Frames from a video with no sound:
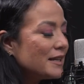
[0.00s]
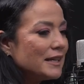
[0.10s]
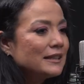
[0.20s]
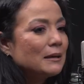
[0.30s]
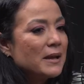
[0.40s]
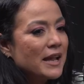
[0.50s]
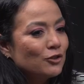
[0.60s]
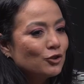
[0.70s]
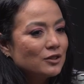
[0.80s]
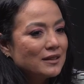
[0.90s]
y
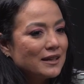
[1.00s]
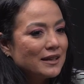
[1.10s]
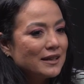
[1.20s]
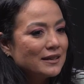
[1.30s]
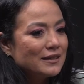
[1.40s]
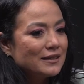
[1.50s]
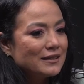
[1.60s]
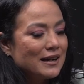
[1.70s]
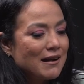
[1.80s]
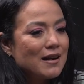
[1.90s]
también donde
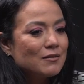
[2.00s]
eh, ah,